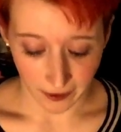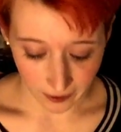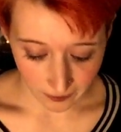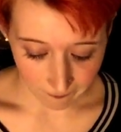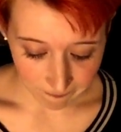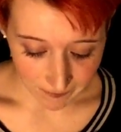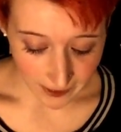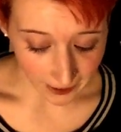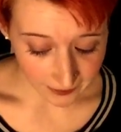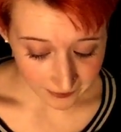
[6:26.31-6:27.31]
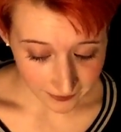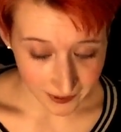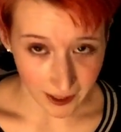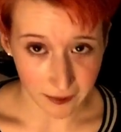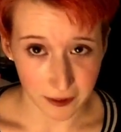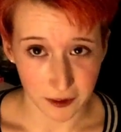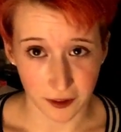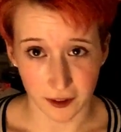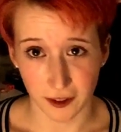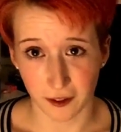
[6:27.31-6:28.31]
Ähm, dann habe ich
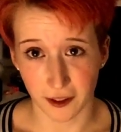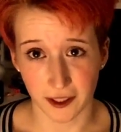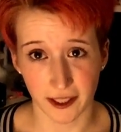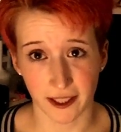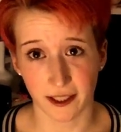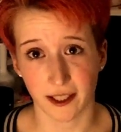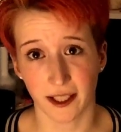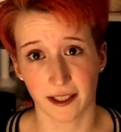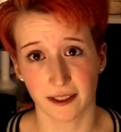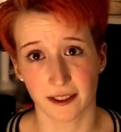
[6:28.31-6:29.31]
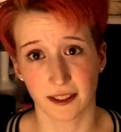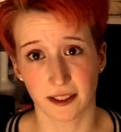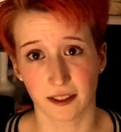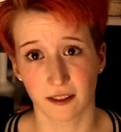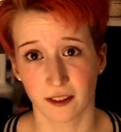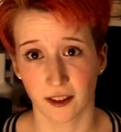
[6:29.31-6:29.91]
noch die Leute kennengelernt, die